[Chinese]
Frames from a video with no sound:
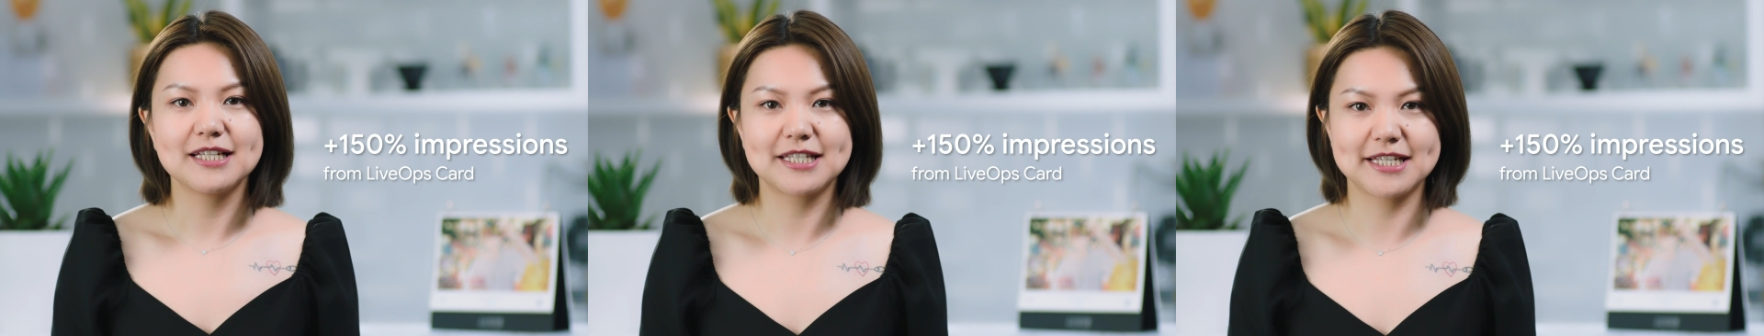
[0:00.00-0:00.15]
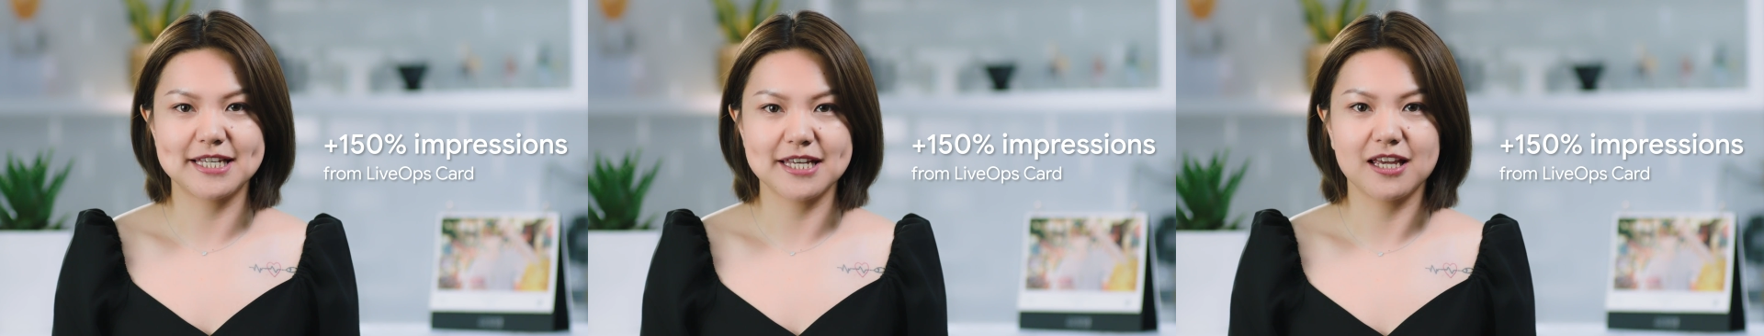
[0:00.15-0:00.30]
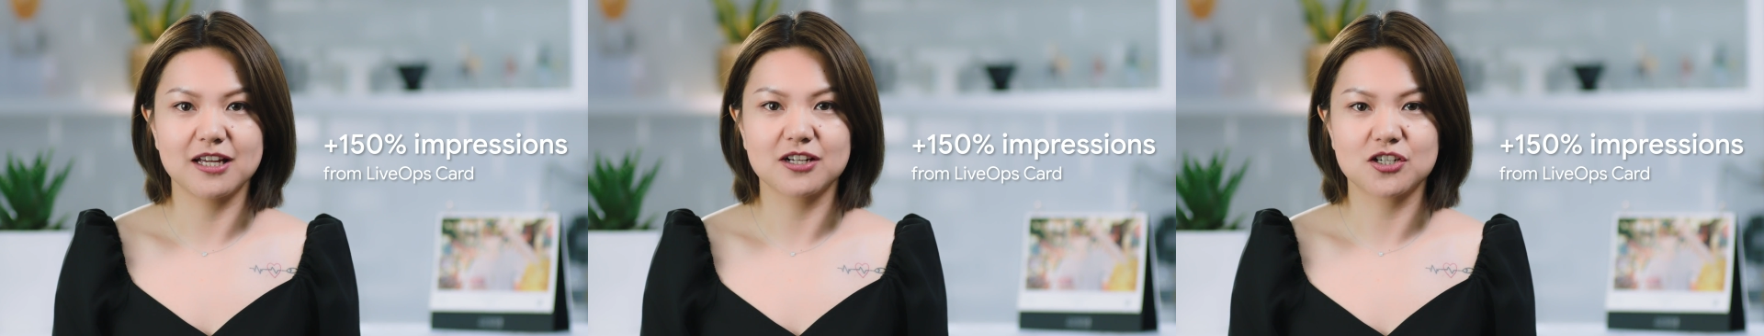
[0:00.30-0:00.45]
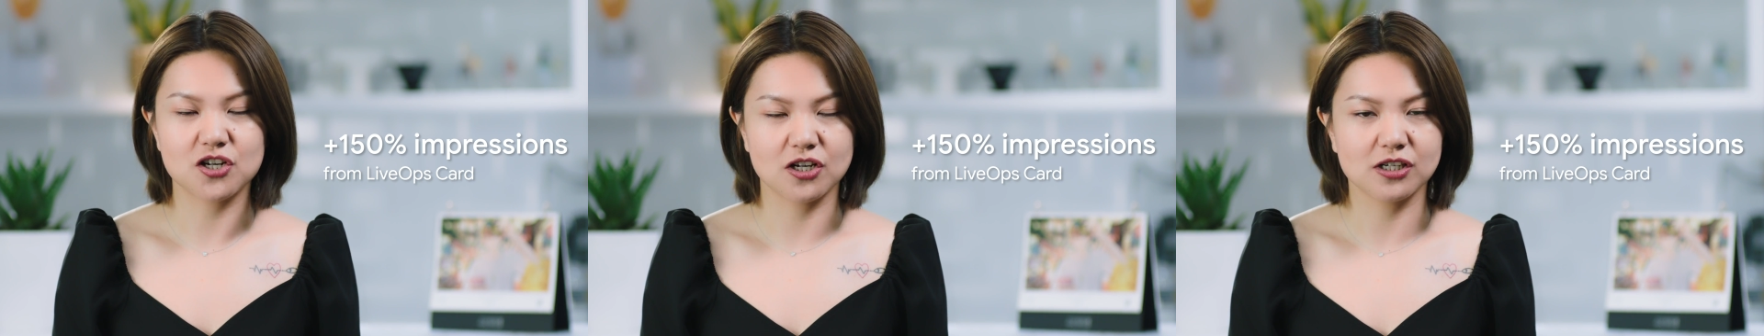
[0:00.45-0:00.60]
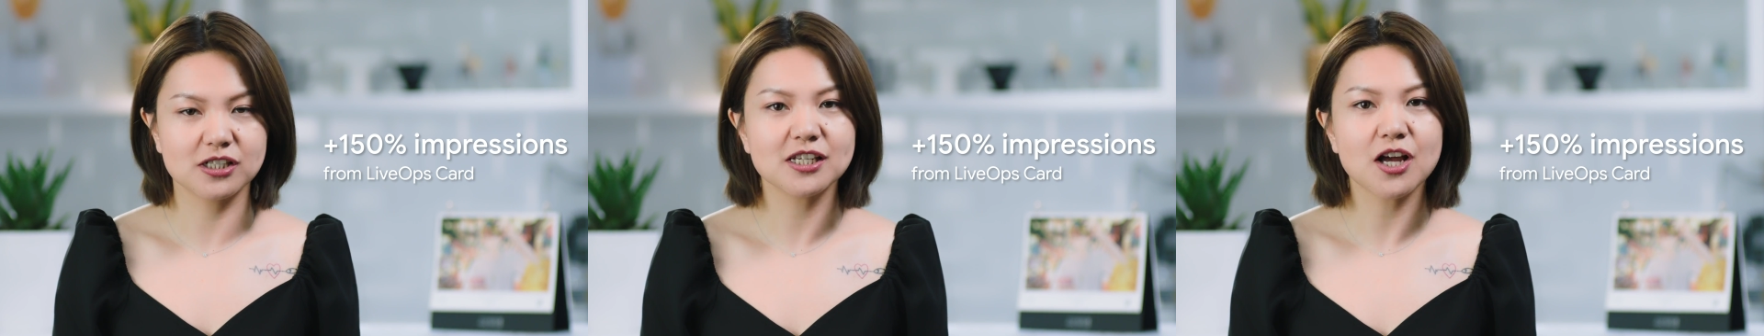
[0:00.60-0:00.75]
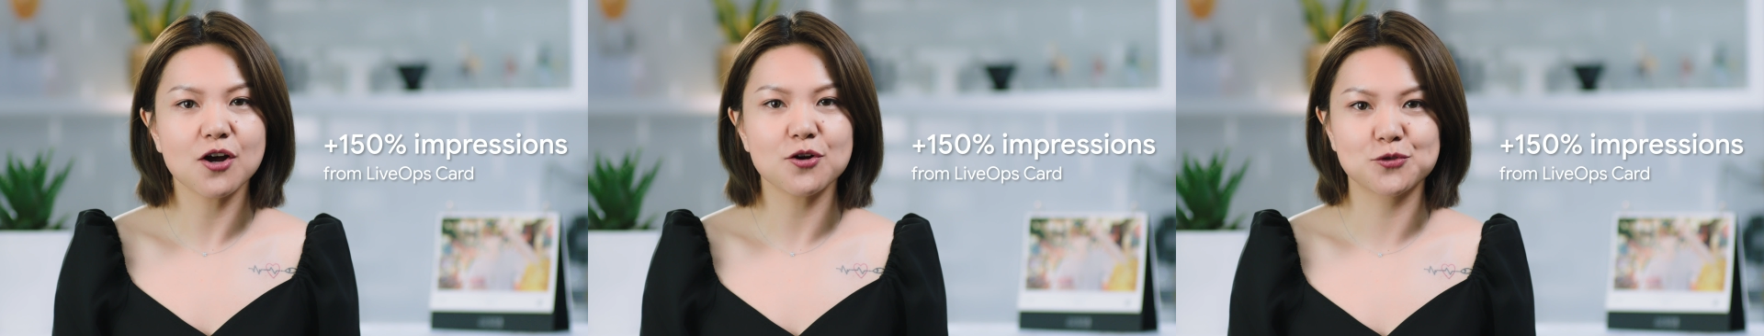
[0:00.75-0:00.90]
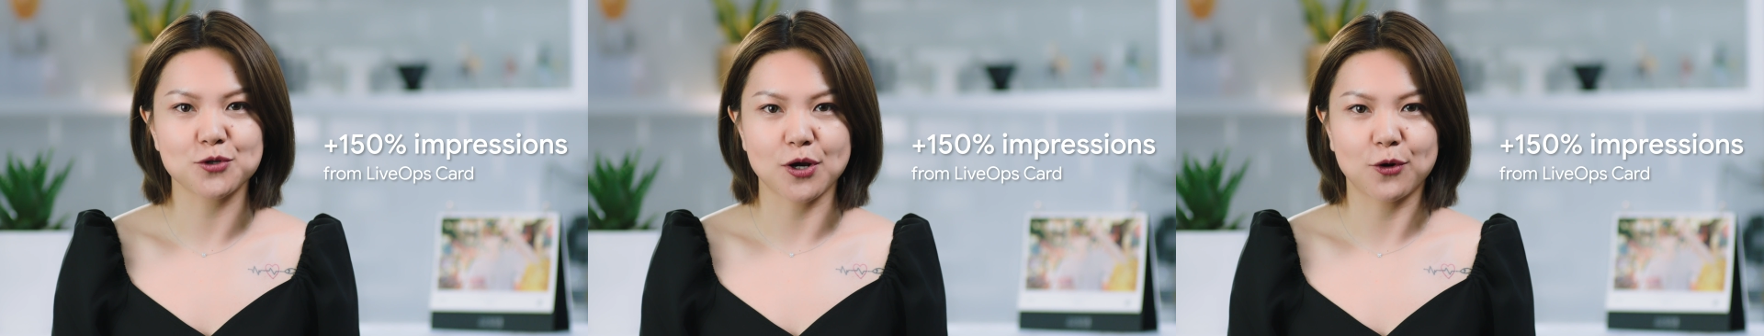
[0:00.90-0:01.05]
且成
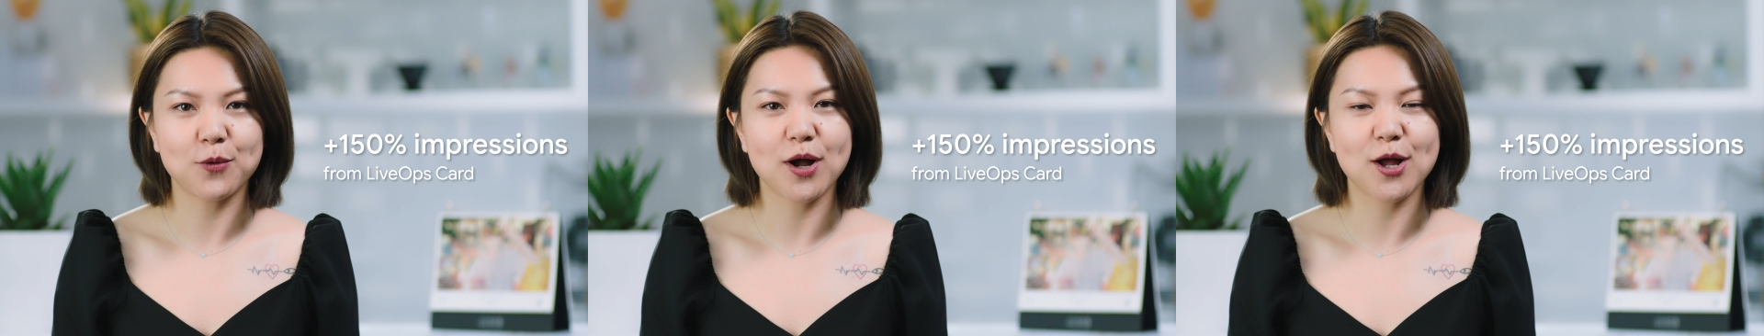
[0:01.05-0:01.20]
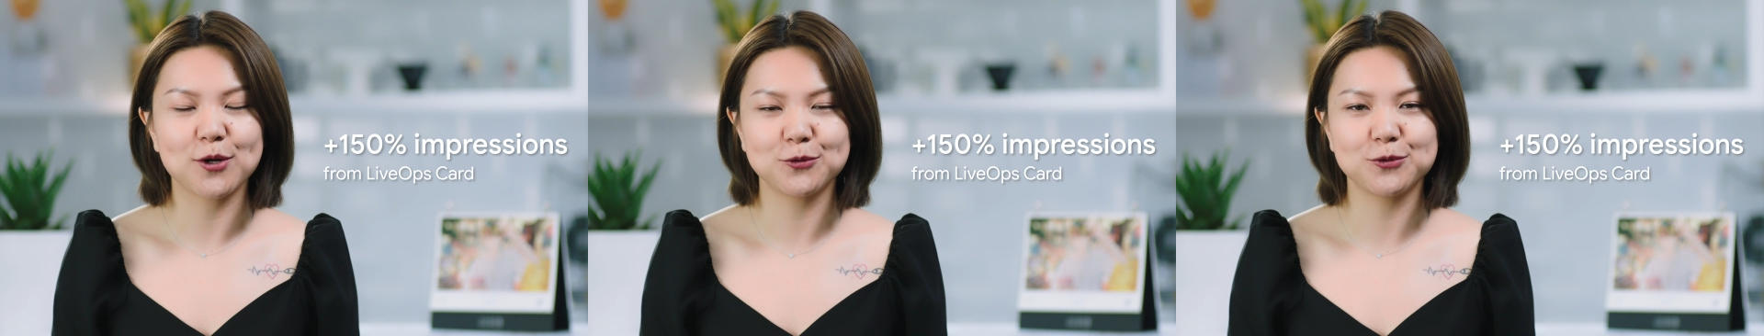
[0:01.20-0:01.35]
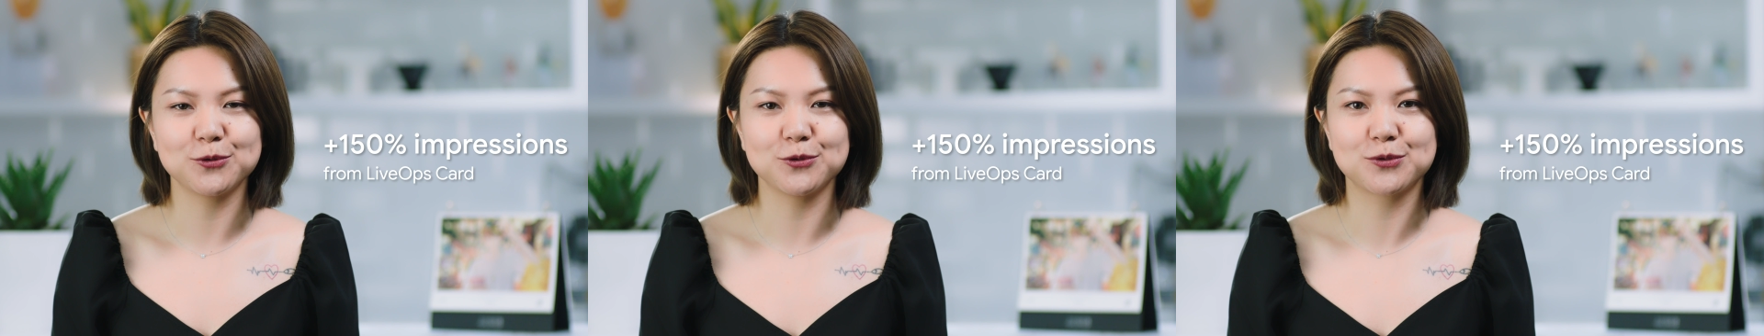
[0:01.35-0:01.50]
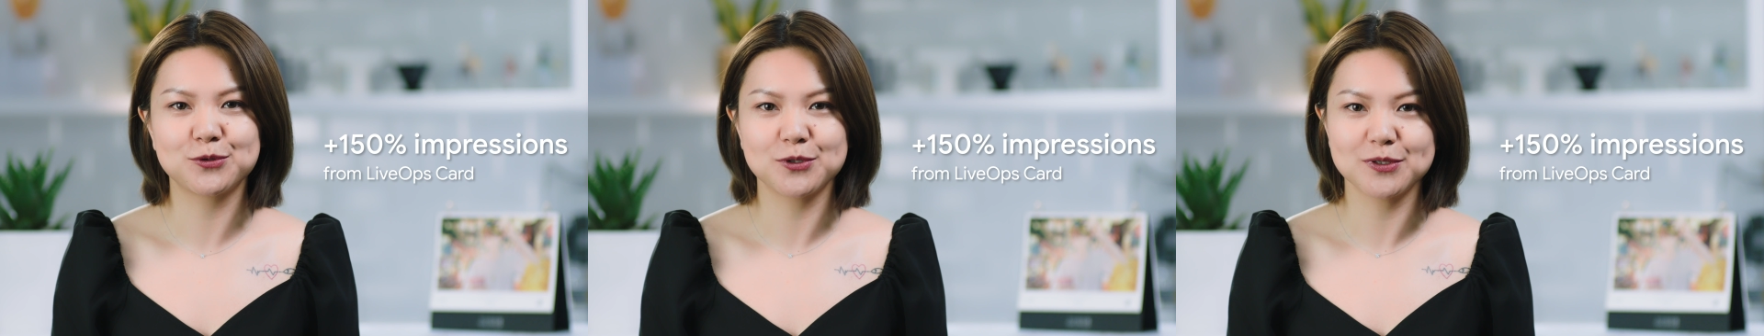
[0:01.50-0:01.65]
效转化率